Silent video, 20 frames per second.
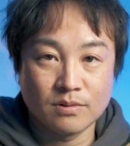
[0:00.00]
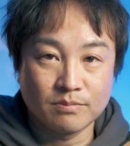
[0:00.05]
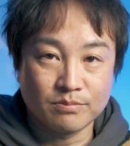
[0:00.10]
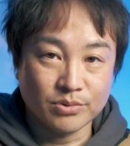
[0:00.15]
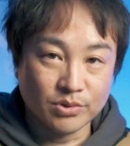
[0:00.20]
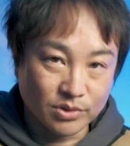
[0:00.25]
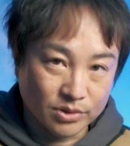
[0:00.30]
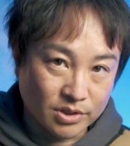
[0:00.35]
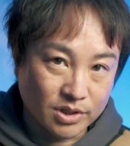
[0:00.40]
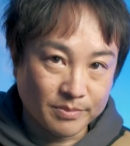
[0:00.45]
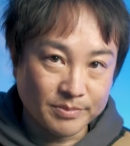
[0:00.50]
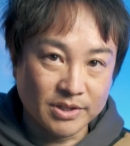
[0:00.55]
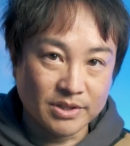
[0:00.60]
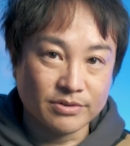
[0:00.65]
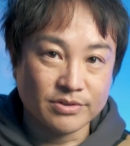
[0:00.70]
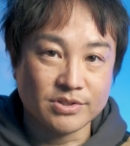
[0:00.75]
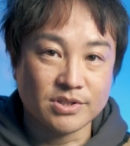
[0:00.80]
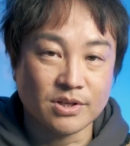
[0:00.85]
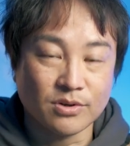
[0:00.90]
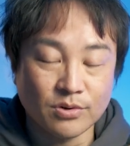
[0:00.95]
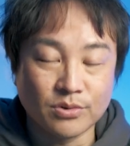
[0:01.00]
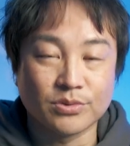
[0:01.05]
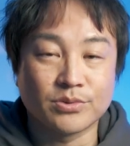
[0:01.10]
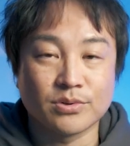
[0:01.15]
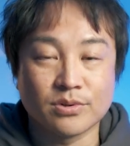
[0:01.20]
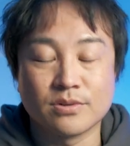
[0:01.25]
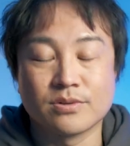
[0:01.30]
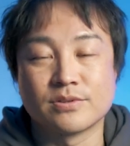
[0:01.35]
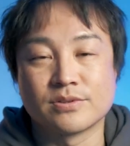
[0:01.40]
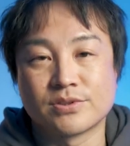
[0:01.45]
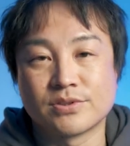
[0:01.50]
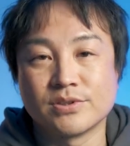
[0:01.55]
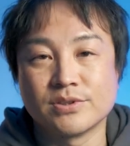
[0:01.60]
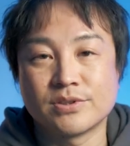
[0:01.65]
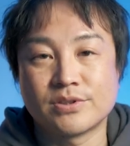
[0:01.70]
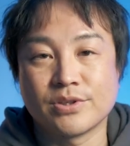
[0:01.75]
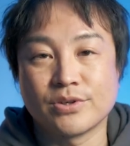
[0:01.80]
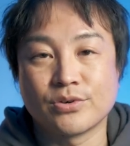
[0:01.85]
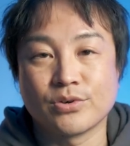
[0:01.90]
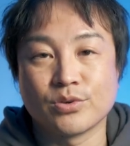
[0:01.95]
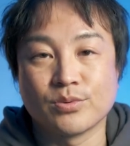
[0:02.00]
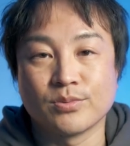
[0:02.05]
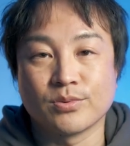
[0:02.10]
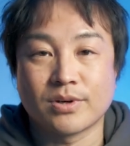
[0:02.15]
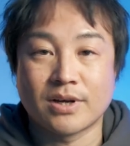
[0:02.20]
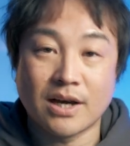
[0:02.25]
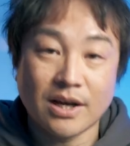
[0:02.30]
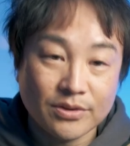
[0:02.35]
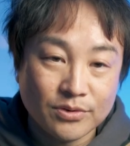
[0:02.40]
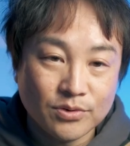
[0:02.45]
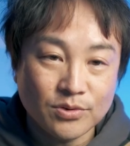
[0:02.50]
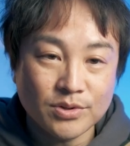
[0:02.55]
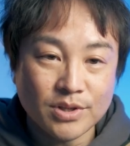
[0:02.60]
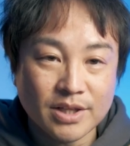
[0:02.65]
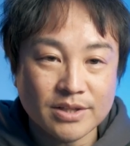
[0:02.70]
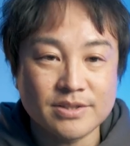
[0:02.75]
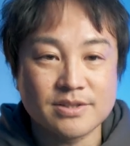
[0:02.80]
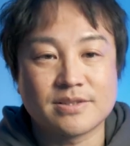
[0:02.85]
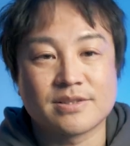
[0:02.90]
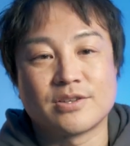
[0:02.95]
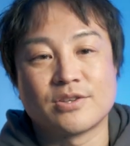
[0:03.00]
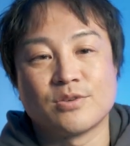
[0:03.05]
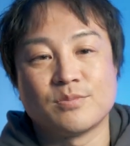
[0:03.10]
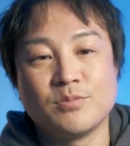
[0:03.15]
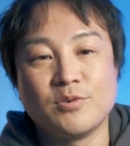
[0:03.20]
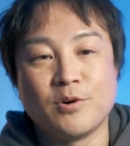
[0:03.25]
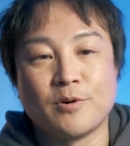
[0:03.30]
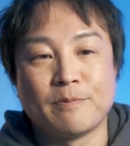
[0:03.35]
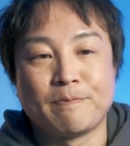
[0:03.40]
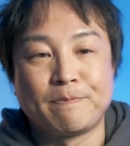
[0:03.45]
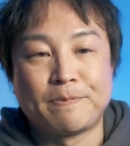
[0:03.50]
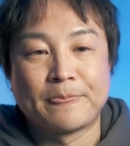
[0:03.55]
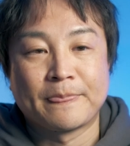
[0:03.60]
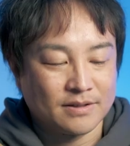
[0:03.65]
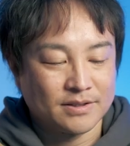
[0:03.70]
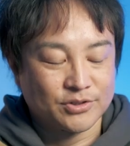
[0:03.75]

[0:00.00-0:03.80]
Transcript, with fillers: プログラミングしてコントロールするっていうことも可能なんですけども